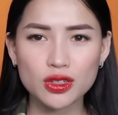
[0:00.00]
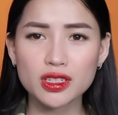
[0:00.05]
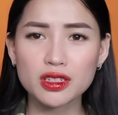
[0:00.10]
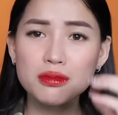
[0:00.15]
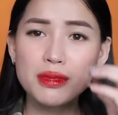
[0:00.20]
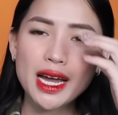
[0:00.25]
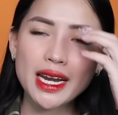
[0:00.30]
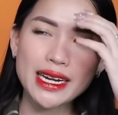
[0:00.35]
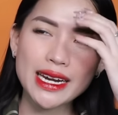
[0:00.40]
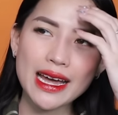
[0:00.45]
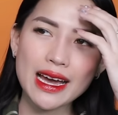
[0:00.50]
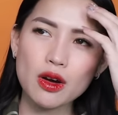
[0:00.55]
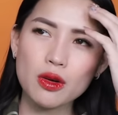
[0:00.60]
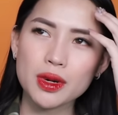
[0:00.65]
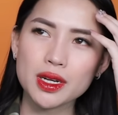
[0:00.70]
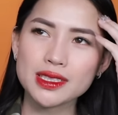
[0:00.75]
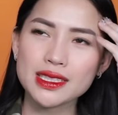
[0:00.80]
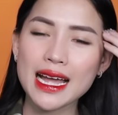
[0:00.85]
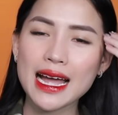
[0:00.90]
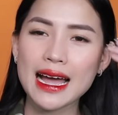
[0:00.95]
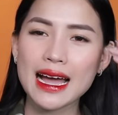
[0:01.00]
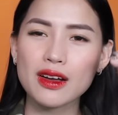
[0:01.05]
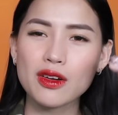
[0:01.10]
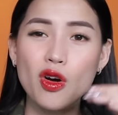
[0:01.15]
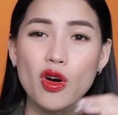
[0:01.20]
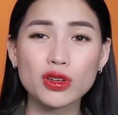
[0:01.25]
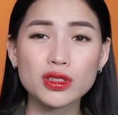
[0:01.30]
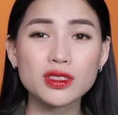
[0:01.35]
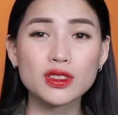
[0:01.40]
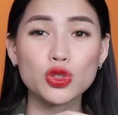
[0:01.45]
cho những bạn nào mà da
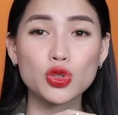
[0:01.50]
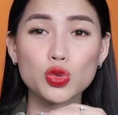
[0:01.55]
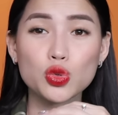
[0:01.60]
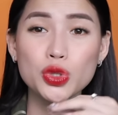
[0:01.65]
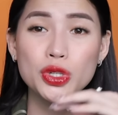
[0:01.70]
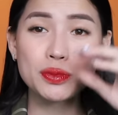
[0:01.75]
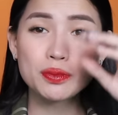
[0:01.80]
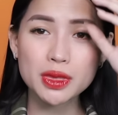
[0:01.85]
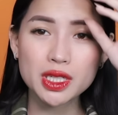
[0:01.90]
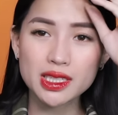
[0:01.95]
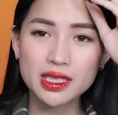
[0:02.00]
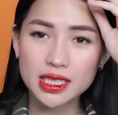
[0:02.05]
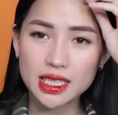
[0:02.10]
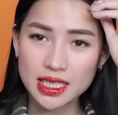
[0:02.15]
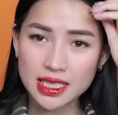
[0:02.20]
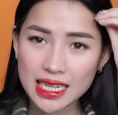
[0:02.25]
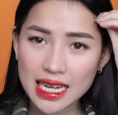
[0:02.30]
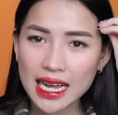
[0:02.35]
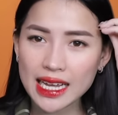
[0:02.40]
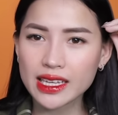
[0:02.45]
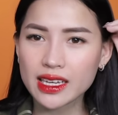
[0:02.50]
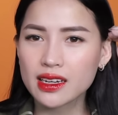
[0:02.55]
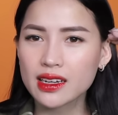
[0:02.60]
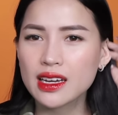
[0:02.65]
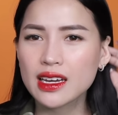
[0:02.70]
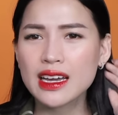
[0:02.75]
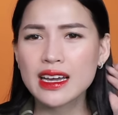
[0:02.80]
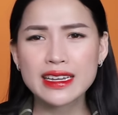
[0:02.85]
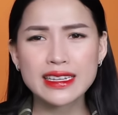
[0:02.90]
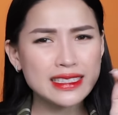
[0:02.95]
có sử dụng treatment ở trên da nha.
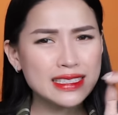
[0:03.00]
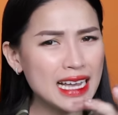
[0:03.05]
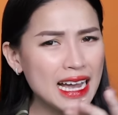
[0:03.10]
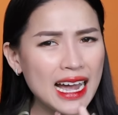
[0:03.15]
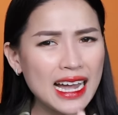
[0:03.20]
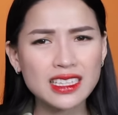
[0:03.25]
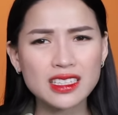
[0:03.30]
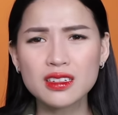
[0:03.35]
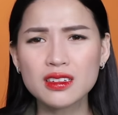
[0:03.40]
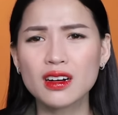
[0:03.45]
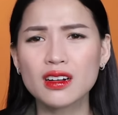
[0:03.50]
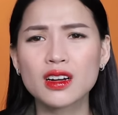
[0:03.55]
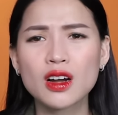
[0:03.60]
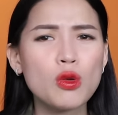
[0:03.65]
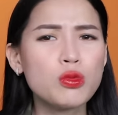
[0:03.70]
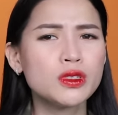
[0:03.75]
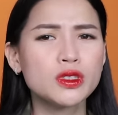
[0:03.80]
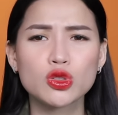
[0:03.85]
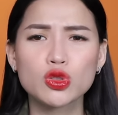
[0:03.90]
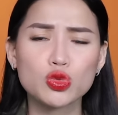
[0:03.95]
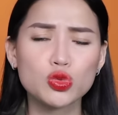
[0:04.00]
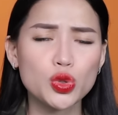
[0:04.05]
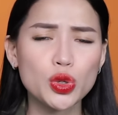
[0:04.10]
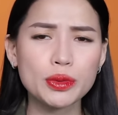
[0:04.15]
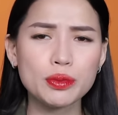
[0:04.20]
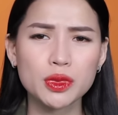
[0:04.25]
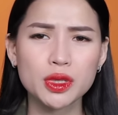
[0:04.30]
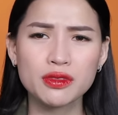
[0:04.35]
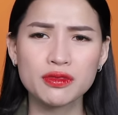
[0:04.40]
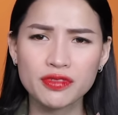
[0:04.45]
Da thường không sử dụng
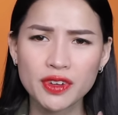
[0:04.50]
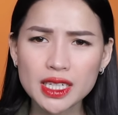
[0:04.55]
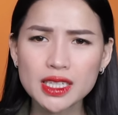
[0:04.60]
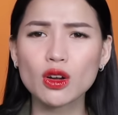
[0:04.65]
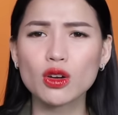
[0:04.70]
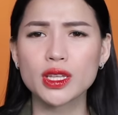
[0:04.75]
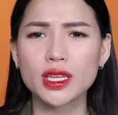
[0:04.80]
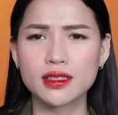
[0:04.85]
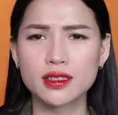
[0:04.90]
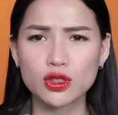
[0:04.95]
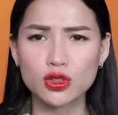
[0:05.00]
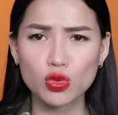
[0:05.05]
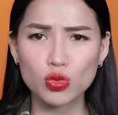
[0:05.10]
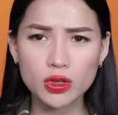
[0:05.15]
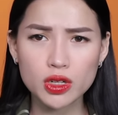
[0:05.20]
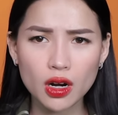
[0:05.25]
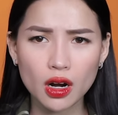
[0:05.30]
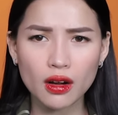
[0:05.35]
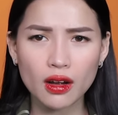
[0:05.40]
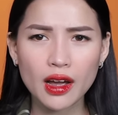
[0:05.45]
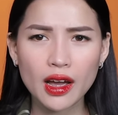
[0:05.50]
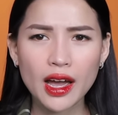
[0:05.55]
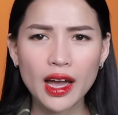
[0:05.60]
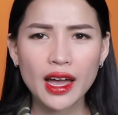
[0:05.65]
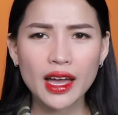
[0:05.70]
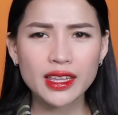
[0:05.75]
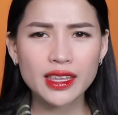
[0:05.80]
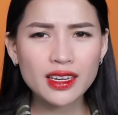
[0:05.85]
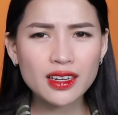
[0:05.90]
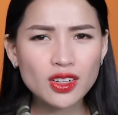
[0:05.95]
treatment vẫn có thể sử dụng được.
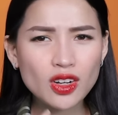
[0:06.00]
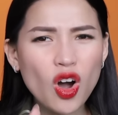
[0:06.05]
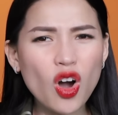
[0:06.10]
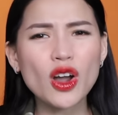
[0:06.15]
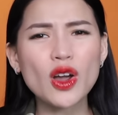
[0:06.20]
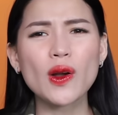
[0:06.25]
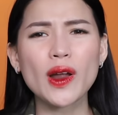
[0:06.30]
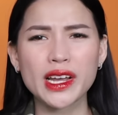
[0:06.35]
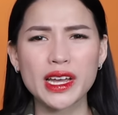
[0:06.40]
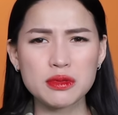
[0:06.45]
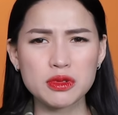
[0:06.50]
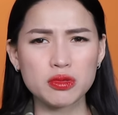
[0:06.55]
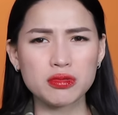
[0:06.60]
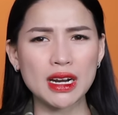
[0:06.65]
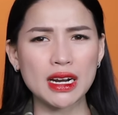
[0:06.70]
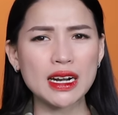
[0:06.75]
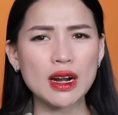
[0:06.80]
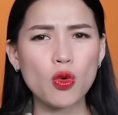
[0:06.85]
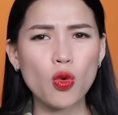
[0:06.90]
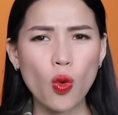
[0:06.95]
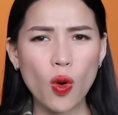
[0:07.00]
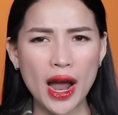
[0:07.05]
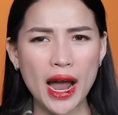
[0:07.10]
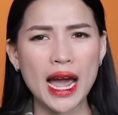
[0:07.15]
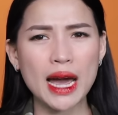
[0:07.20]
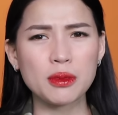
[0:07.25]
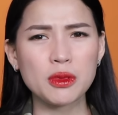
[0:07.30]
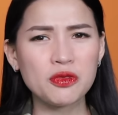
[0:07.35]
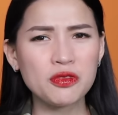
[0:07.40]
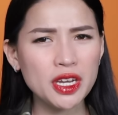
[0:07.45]
Nhưng có cái loại kem chống nắng nào của
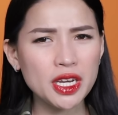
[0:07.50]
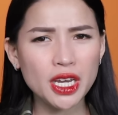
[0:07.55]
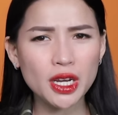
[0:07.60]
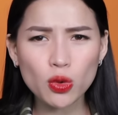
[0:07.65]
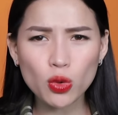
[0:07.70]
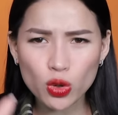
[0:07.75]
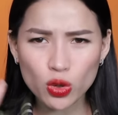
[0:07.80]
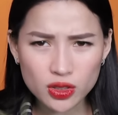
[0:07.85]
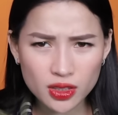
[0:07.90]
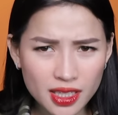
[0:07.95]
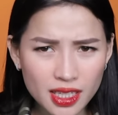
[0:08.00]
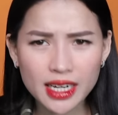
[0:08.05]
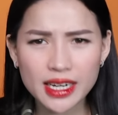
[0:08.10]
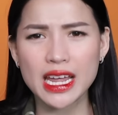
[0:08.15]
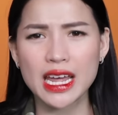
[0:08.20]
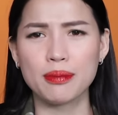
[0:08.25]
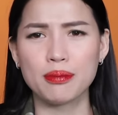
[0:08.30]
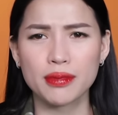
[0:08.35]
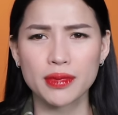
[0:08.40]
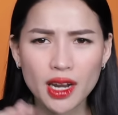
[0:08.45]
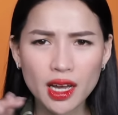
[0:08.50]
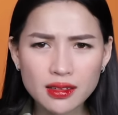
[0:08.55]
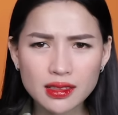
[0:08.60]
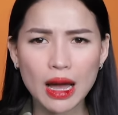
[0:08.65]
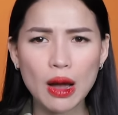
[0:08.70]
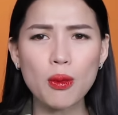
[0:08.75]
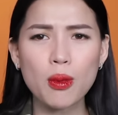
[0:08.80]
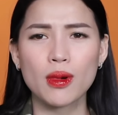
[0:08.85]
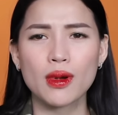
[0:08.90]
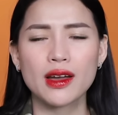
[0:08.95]
Hàn mà finish của nó rất là đẹp, nâng
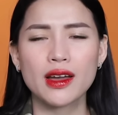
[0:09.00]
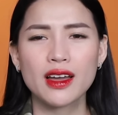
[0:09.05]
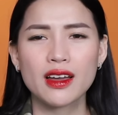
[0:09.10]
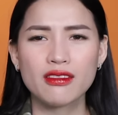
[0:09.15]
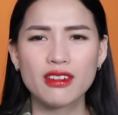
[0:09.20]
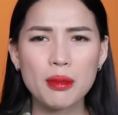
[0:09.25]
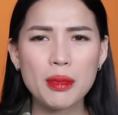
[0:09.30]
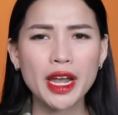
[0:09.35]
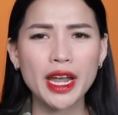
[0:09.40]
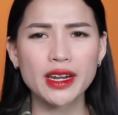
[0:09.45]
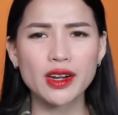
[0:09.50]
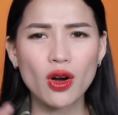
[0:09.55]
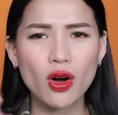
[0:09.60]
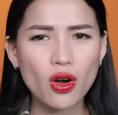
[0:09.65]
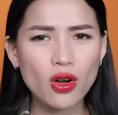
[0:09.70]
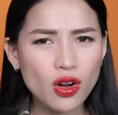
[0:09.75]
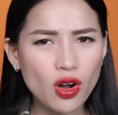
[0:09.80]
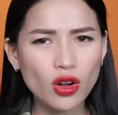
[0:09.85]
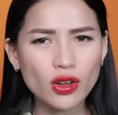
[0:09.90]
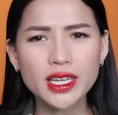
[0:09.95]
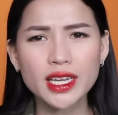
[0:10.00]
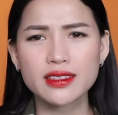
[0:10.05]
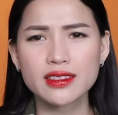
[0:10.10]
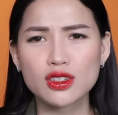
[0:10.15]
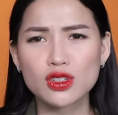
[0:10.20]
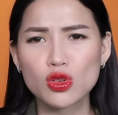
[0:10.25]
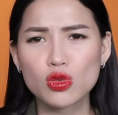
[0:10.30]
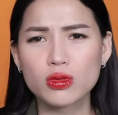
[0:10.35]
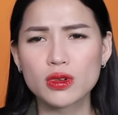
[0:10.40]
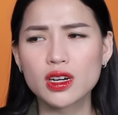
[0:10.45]
tông, và bên cạnh đó có thể
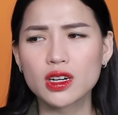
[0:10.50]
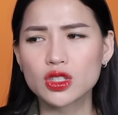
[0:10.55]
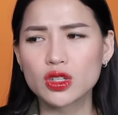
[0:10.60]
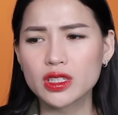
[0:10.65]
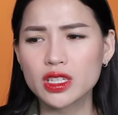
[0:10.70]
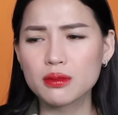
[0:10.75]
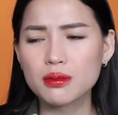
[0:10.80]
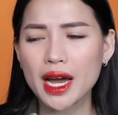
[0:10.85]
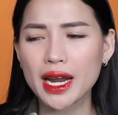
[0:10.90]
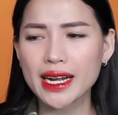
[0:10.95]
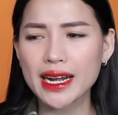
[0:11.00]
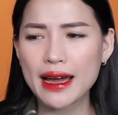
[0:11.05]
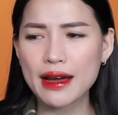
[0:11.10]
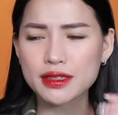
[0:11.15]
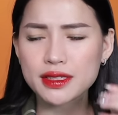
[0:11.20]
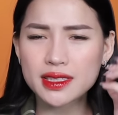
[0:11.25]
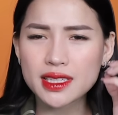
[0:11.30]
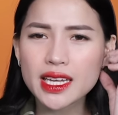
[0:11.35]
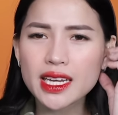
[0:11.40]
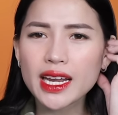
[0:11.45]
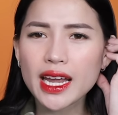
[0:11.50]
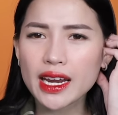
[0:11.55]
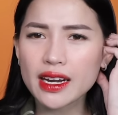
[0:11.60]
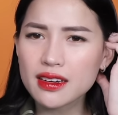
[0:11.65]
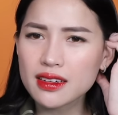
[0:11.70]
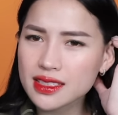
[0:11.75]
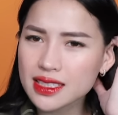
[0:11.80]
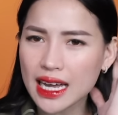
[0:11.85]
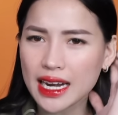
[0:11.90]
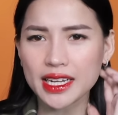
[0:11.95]
sử dụng được cho những bạn nào skincare
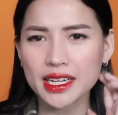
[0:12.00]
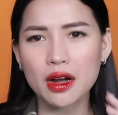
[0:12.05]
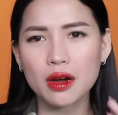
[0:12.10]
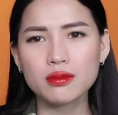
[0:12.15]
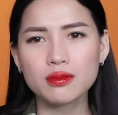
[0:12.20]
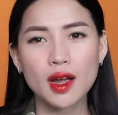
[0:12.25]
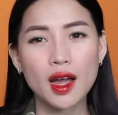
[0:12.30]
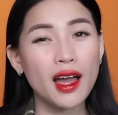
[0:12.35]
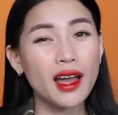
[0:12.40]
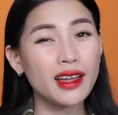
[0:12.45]
đơn giản hay không.